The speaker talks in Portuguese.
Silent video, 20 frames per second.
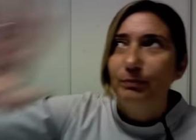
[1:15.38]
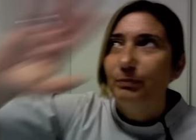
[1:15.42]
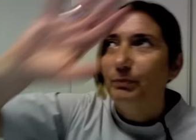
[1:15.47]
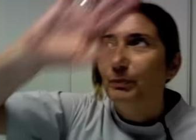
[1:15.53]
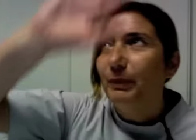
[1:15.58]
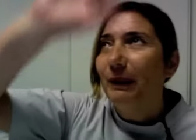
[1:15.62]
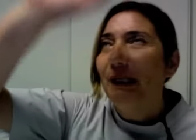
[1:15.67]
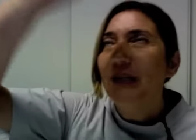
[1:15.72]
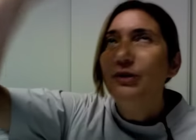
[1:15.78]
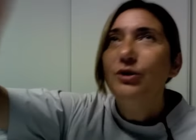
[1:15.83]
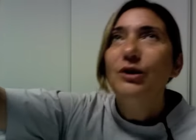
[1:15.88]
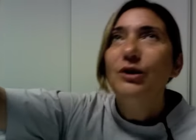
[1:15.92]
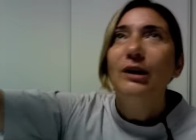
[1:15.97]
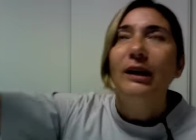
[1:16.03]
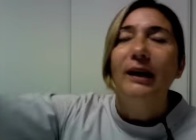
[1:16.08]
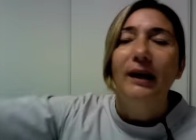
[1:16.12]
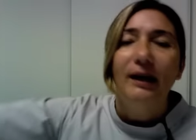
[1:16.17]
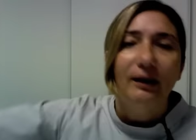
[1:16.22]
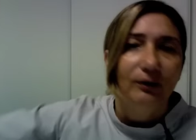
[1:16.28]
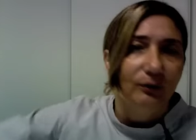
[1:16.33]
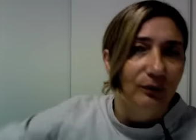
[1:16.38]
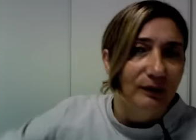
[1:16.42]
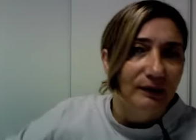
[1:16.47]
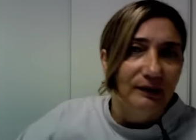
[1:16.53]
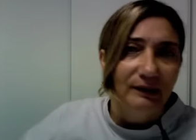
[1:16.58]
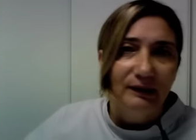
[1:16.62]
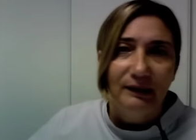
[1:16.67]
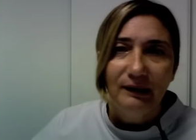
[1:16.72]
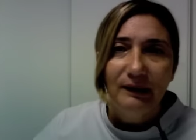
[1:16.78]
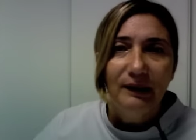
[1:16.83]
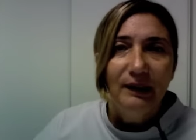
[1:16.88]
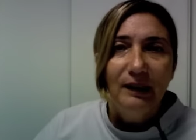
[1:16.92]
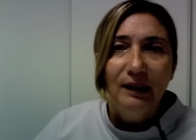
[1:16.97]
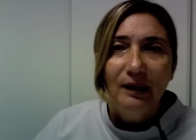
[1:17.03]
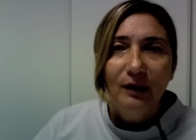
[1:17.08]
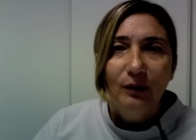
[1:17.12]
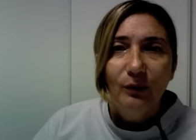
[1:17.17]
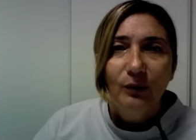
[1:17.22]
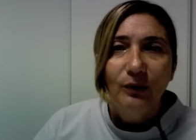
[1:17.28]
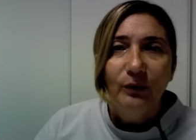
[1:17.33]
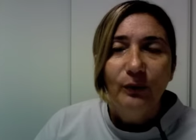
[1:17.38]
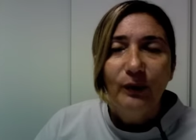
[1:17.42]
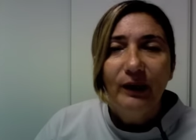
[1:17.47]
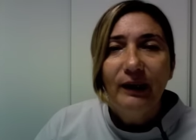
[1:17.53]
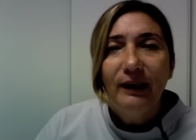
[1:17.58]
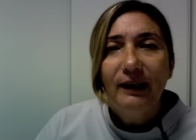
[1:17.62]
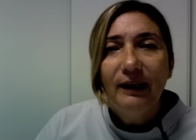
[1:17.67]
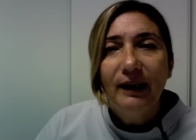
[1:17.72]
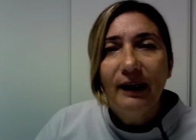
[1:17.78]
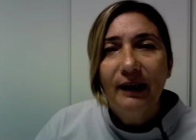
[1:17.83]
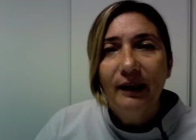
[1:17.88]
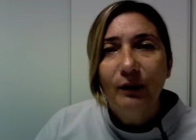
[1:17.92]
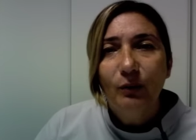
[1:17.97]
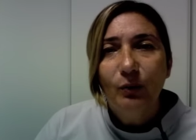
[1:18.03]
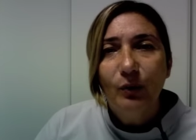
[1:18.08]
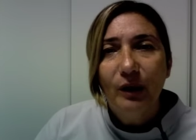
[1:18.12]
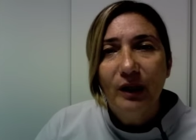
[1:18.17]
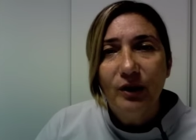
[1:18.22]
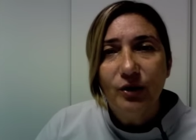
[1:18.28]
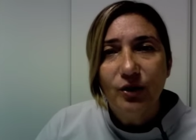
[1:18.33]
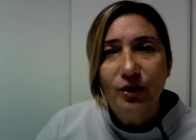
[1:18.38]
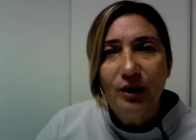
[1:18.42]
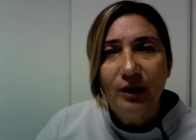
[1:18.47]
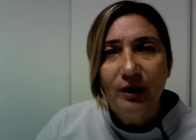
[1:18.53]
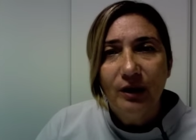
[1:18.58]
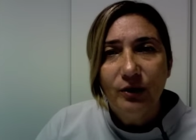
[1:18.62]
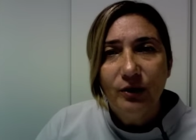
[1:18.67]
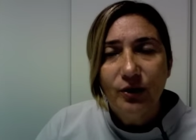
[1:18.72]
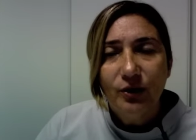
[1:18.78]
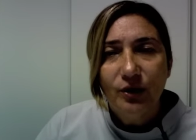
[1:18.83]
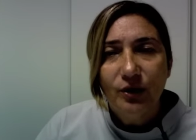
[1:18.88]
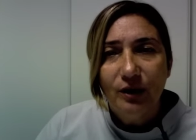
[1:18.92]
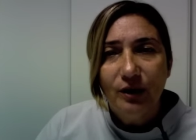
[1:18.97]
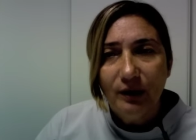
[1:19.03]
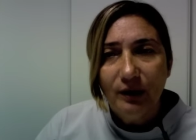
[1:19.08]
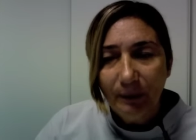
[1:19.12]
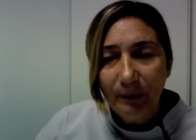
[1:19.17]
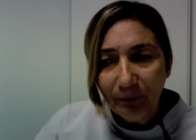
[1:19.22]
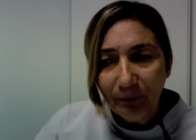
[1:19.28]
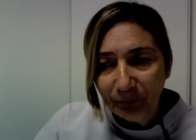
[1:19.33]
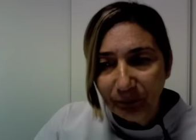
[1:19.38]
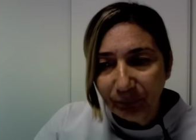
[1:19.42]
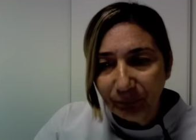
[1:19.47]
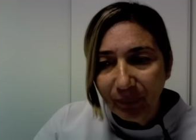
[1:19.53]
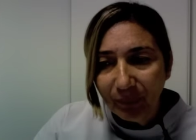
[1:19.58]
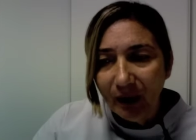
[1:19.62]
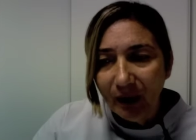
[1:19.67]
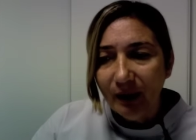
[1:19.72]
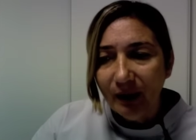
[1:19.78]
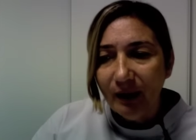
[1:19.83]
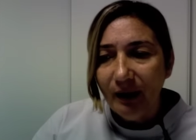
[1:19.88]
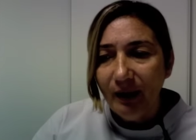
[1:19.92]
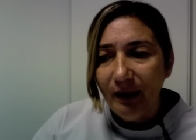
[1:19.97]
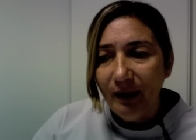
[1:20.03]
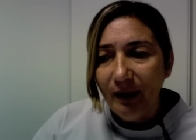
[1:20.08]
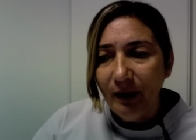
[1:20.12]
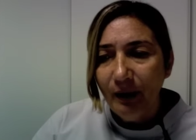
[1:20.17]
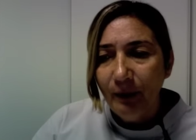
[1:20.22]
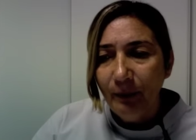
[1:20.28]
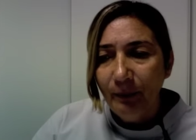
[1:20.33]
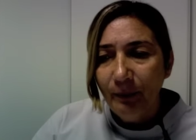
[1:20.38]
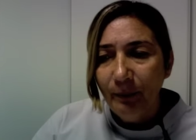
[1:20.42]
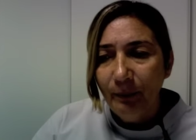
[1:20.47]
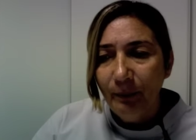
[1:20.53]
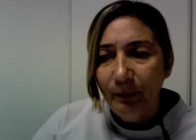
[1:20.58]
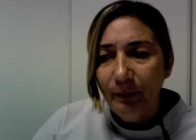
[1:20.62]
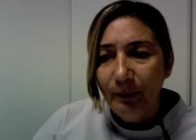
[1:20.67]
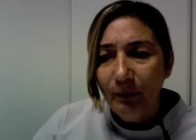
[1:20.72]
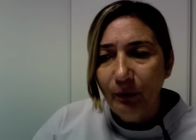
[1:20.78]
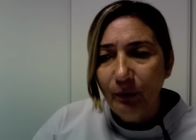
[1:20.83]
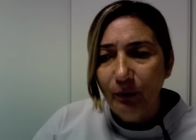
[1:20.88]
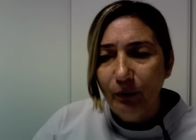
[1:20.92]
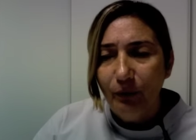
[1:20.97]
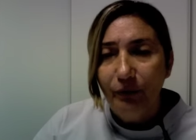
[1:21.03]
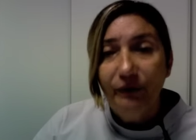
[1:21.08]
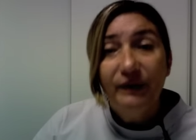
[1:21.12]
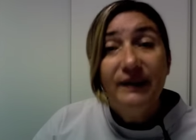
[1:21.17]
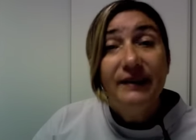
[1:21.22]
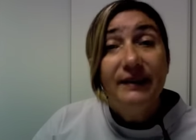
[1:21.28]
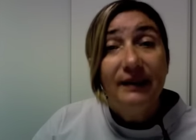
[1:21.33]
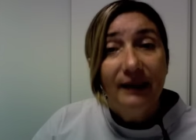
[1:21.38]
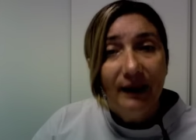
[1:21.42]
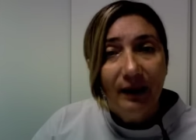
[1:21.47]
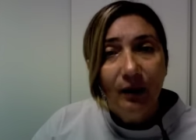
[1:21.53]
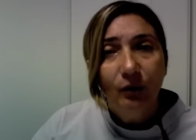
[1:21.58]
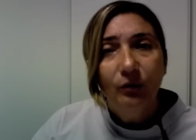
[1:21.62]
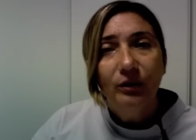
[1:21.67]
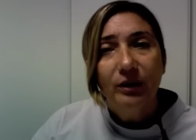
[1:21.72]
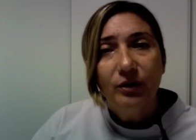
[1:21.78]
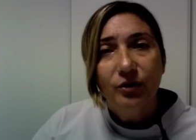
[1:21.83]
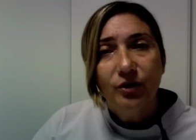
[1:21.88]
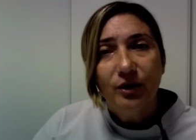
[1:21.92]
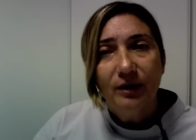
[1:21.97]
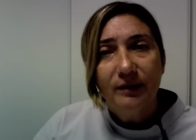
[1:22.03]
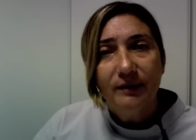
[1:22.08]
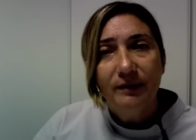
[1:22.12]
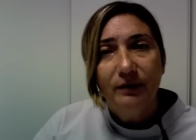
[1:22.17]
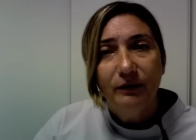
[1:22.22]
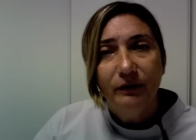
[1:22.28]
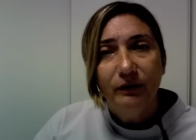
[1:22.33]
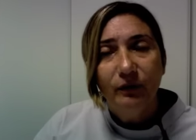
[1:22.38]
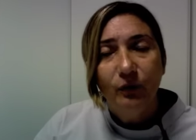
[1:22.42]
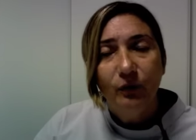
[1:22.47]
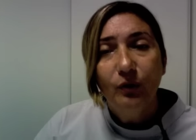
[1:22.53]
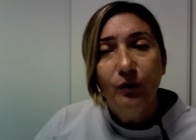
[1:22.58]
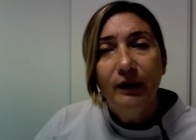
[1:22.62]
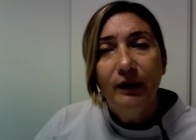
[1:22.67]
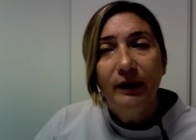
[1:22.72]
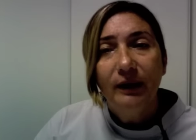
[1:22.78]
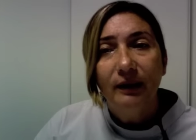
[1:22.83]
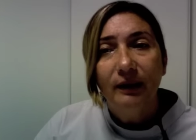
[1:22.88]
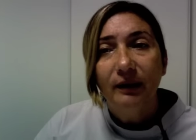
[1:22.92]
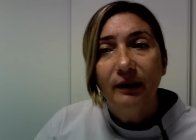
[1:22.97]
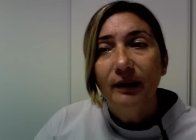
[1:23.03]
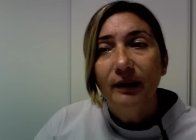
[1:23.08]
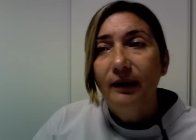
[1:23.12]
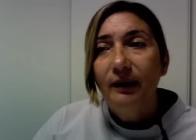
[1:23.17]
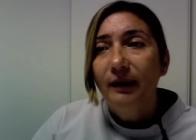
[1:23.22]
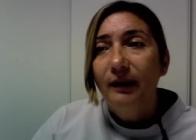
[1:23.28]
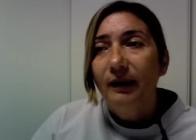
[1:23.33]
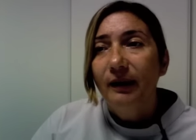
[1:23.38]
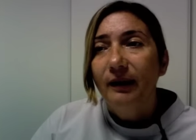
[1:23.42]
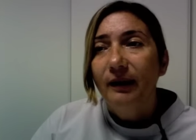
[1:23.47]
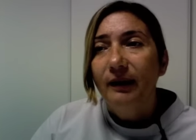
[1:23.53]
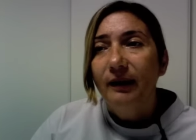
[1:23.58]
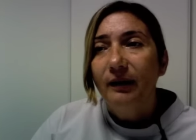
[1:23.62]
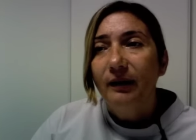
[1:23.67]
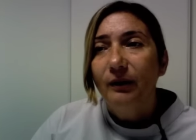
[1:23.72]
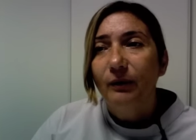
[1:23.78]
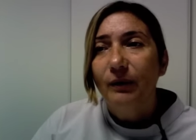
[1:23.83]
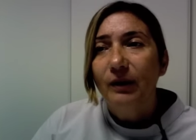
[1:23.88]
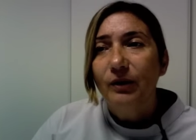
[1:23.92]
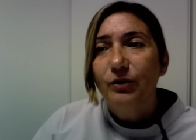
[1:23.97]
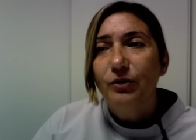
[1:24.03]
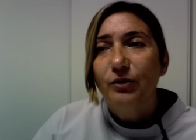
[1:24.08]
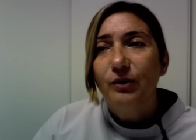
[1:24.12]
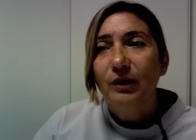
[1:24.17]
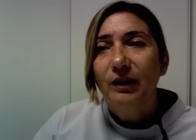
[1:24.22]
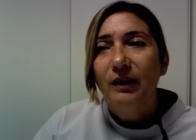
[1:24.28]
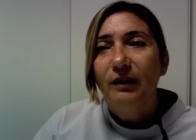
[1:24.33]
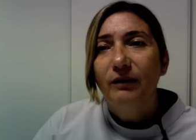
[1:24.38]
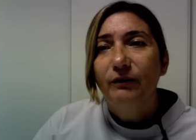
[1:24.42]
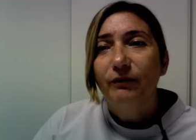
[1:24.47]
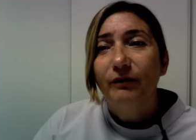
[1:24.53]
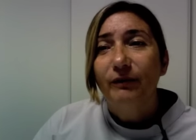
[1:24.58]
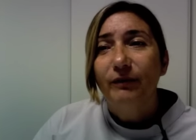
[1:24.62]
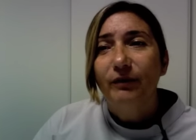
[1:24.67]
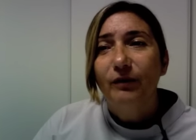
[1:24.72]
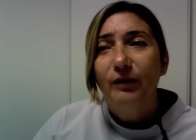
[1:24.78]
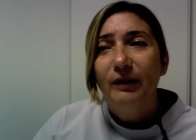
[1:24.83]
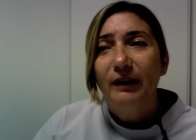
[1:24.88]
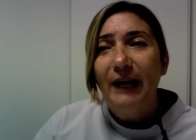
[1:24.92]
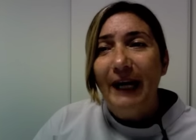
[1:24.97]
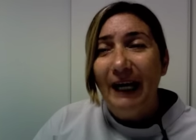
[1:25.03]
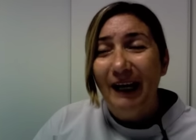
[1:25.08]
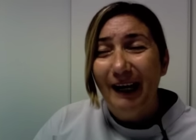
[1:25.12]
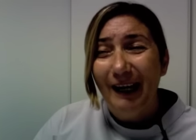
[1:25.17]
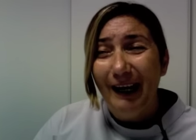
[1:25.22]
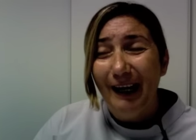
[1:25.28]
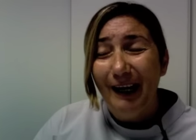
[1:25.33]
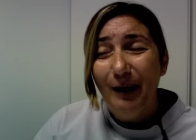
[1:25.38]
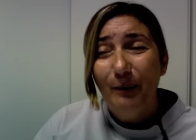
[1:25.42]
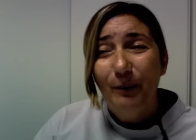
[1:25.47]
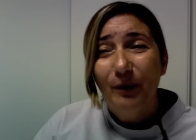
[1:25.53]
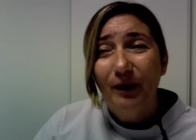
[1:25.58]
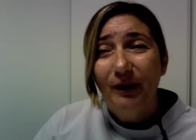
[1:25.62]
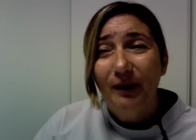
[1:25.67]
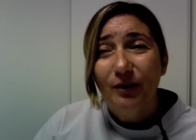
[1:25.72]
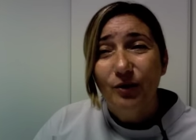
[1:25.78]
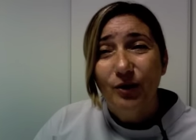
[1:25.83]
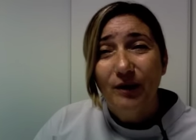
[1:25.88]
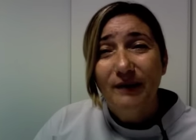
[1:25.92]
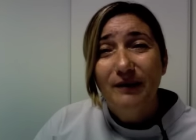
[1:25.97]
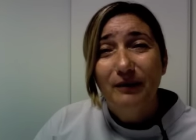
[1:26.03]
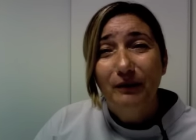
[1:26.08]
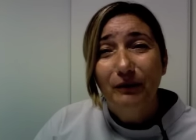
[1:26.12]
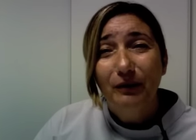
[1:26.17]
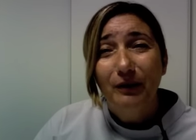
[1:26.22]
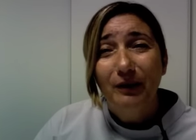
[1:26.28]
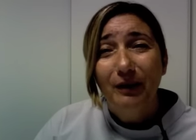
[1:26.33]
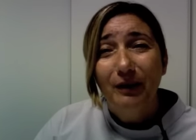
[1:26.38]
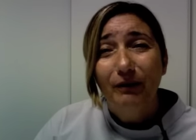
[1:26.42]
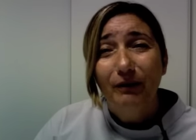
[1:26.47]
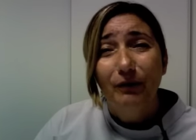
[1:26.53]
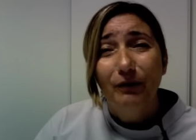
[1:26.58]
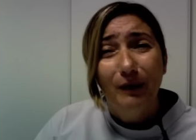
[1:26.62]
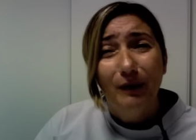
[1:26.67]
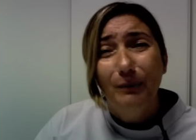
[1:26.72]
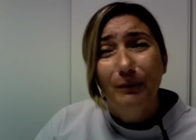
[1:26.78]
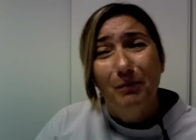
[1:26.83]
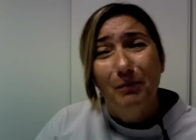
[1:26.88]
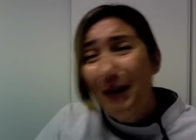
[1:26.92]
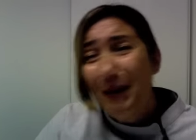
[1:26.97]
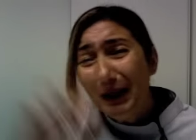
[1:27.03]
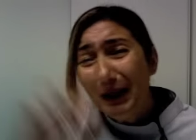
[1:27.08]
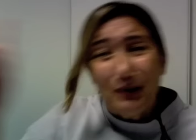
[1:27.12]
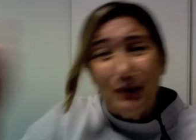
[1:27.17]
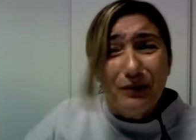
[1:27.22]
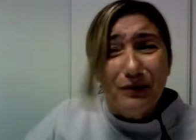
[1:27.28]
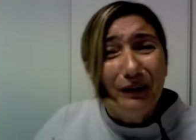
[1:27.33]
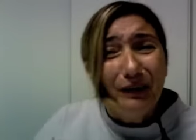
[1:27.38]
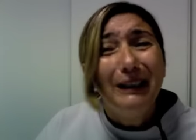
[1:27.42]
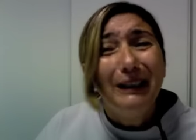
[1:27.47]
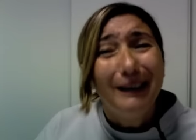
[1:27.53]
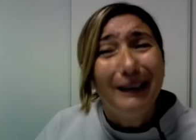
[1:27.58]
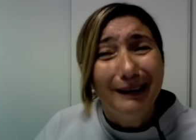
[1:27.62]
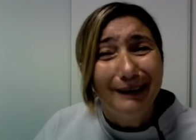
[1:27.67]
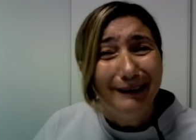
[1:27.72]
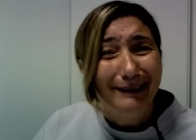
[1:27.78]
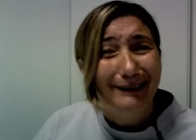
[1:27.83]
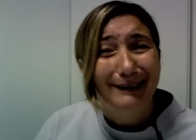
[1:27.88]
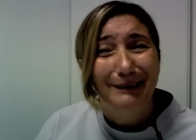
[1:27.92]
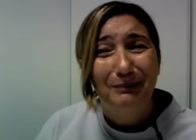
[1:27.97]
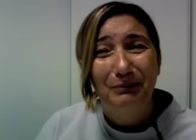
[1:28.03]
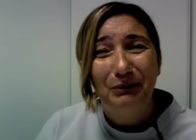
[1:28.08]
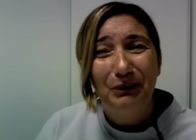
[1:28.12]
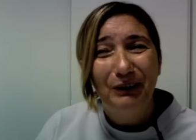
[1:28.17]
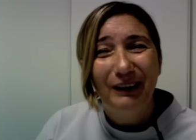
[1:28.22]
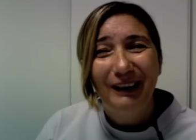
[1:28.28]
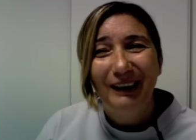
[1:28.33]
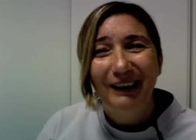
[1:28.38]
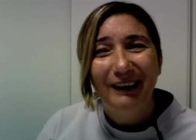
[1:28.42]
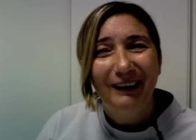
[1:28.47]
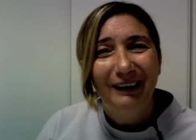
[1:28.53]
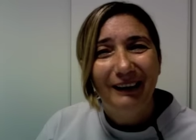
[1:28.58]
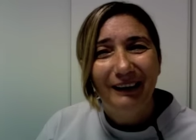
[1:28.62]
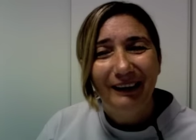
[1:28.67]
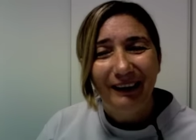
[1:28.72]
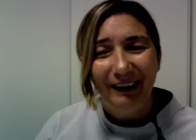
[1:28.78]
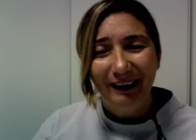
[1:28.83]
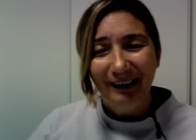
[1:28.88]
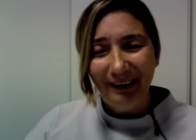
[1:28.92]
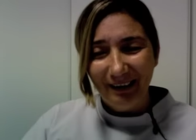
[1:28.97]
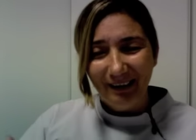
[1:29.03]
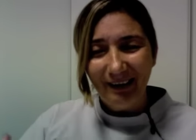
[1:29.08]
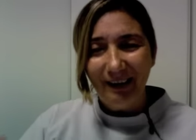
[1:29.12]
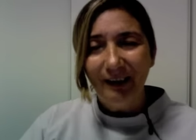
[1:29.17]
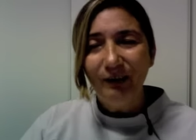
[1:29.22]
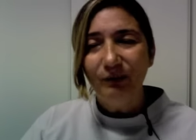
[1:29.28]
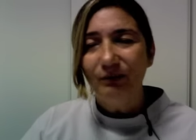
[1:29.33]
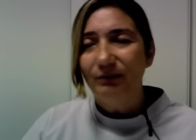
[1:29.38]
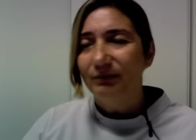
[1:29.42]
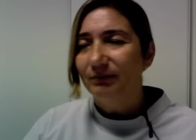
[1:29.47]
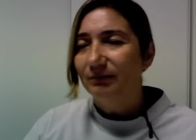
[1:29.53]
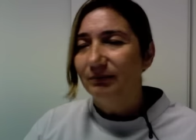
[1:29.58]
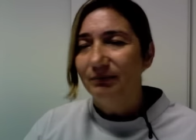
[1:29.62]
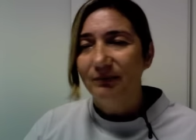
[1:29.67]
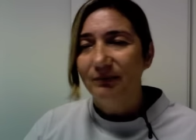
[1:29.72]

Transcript: predileto, assim. Quando ele era o regente é, oficial da Jazz Sinfônica, eu acho que foi a, a, época que a Jazz Sinfônica foi mais feliz, porque ele tem